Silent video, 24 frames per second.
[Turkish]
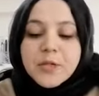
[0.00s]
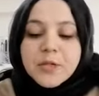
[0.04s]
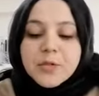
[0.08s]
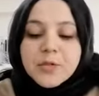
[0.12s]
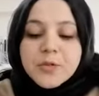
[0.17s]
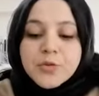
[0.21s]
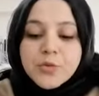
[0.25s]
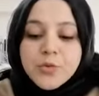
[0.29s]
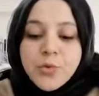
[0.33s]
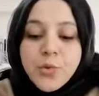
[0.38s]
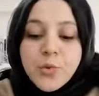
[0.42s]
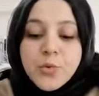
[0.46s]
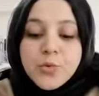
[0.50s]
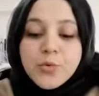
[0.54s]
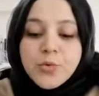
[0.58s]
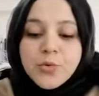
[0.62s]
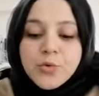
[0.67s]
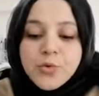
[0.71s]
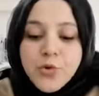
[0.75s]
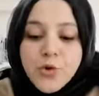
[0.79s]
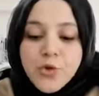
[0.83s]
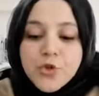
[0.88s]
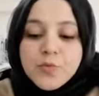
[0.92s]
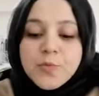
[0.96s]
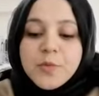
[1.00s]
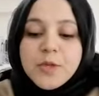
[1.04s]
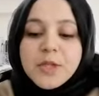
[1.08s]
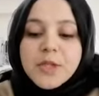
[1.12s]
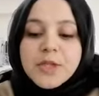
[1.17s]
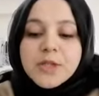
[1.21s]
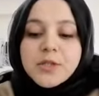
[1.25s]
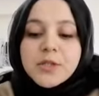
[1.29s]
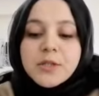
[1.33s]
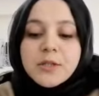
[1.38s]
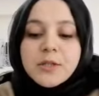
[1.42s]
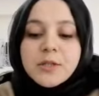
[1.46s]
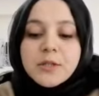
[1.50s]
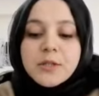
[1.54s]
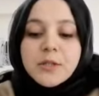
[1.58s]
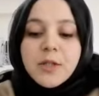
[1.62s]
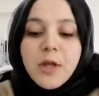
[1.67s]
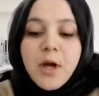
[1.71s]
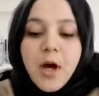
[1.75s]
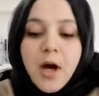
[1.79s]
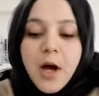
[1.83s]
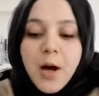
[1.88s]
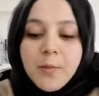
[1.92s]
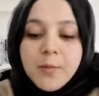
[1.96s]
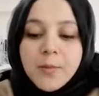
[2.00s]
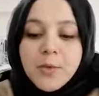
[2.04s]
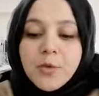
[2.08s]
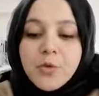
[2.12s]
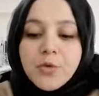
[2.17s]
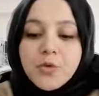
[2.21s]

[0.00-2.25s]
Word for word: Sorunu çözmek için hamle